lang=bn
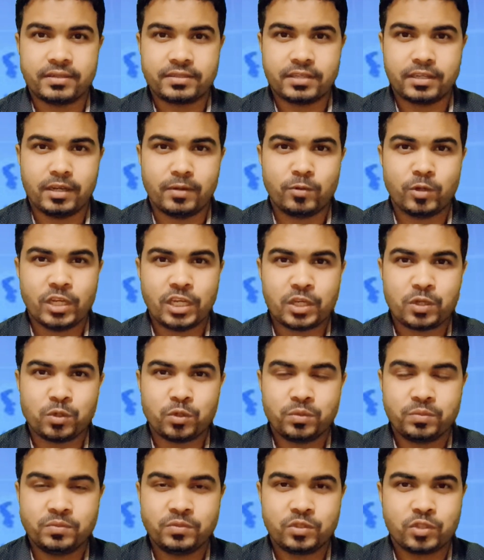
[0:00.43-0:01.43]
আসসালামু
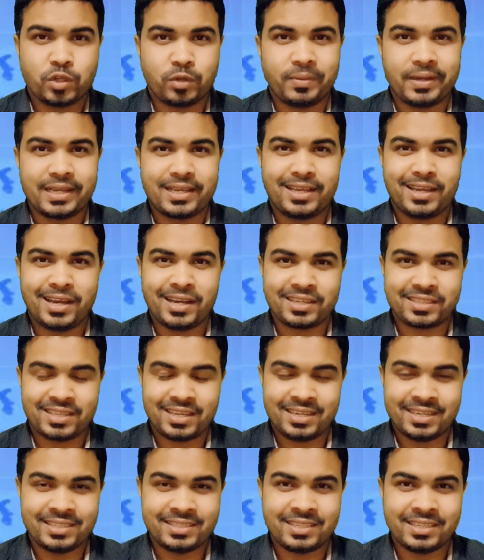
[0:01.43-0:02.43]
আলাইকুম সবাইকে
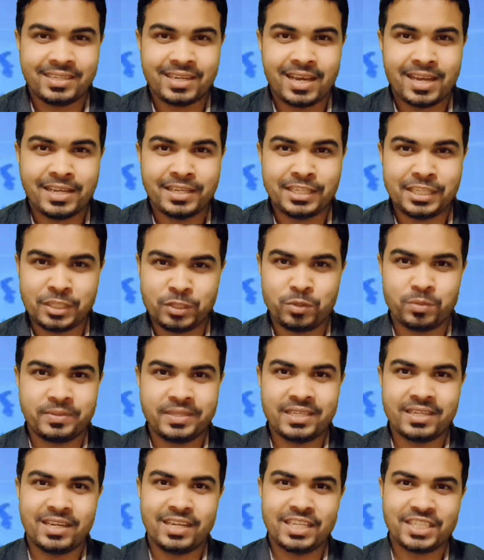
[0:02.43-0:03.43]
আক্তার এইটি নাইন ইউটিউব
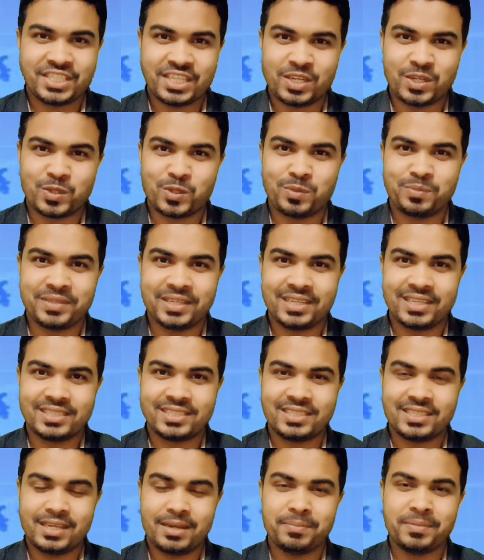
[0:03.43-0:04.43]
চ্যানেলে স্বাগতম
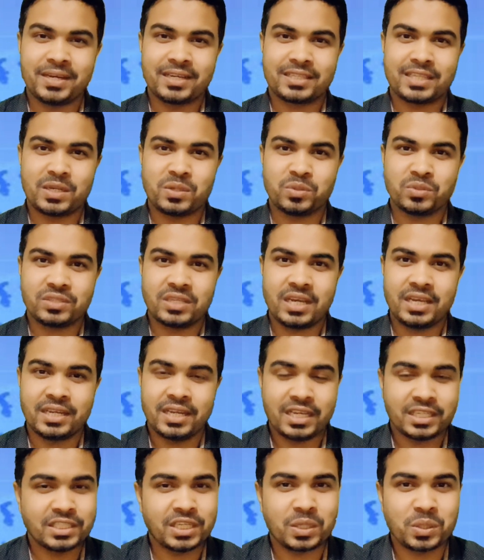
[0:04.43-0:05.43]
জানাচ্ছি আমি আক্তার হোসাইন
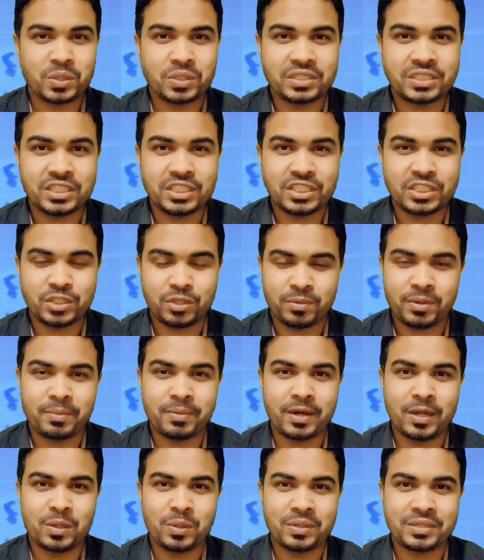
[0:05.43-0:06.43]
আশা করছি সবাই
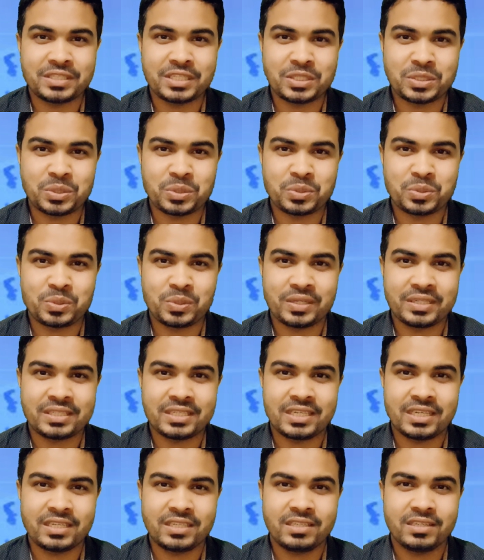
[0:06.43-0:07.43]
ভালো আছেন সুস্থ
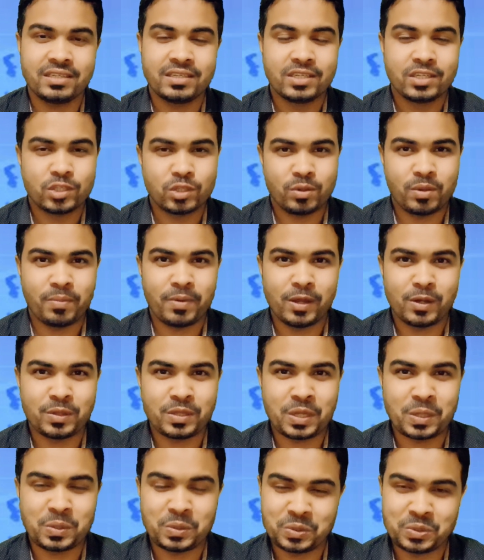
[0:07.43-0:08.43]
আছেন সবাই ভালো
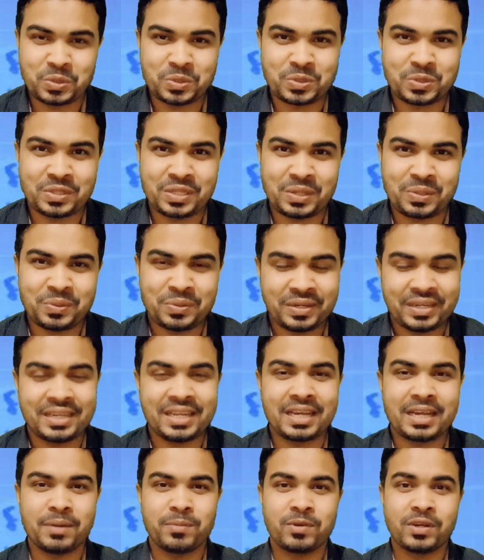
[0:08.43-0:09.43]
থাকুন সুস্থ থাকুন
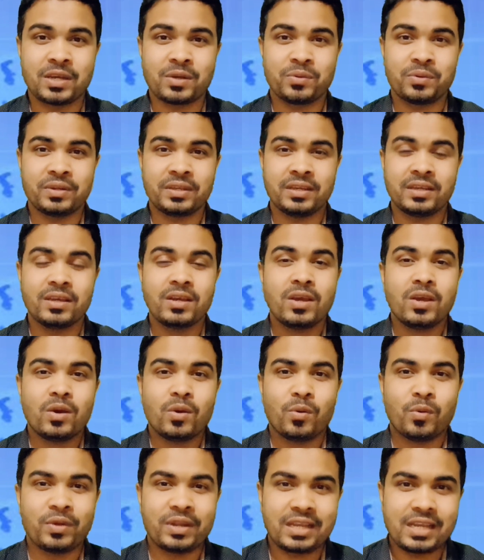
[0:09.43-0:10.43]
এটাই কামনা করি
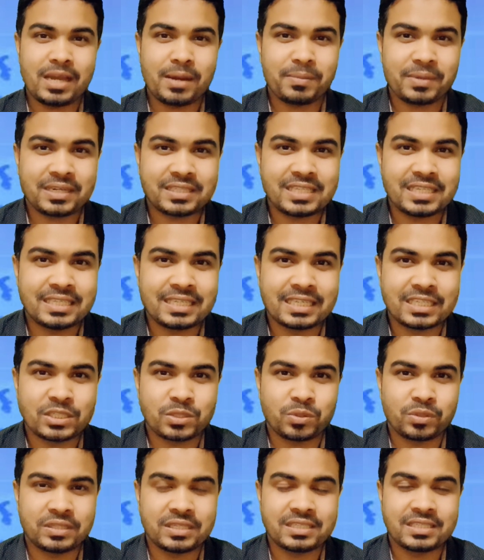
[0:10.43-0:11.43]
অনেকে আমার কাছে জিজ্ঞেস
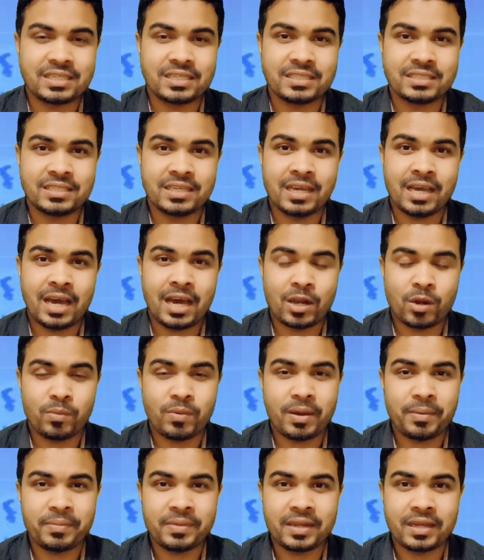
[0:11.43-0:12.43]
করতেছেন যে আরব
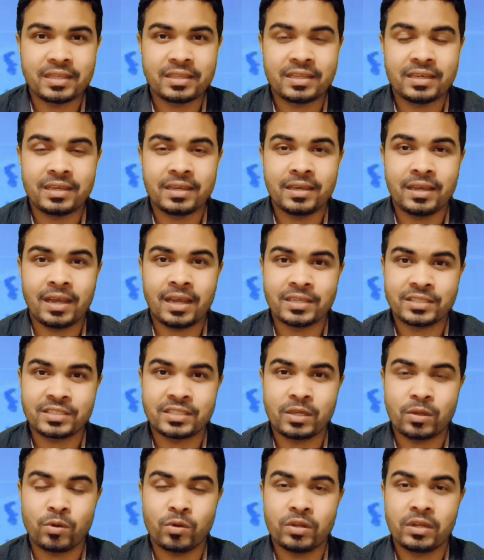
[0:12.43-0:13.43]
আমিরাতে
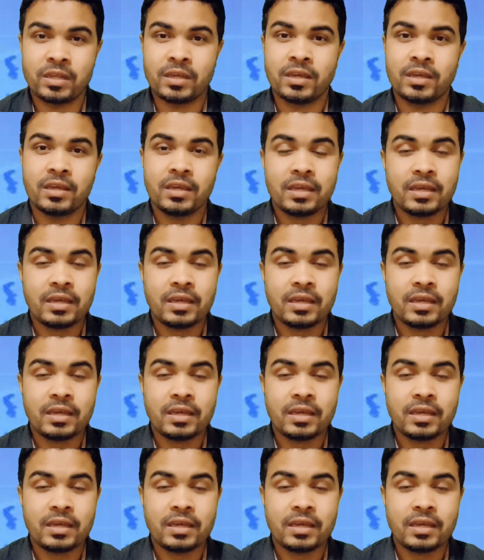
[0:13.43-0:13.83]
আসতে হলে